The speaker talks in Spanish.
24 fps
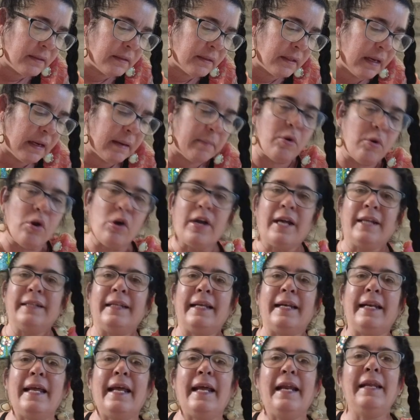tenemos que
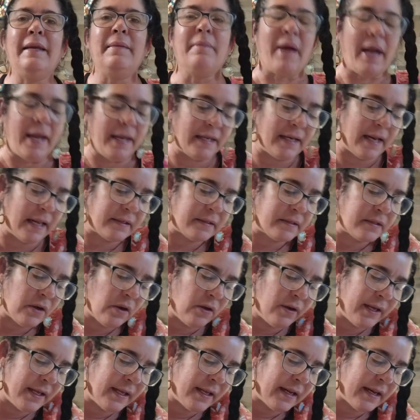tener
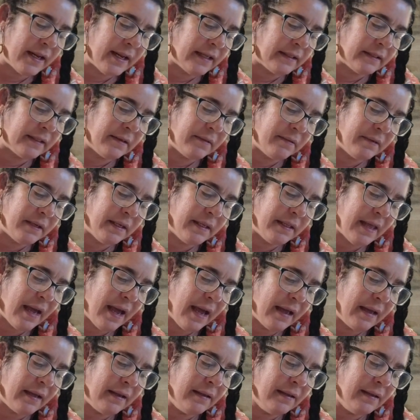imaginación y creatividad.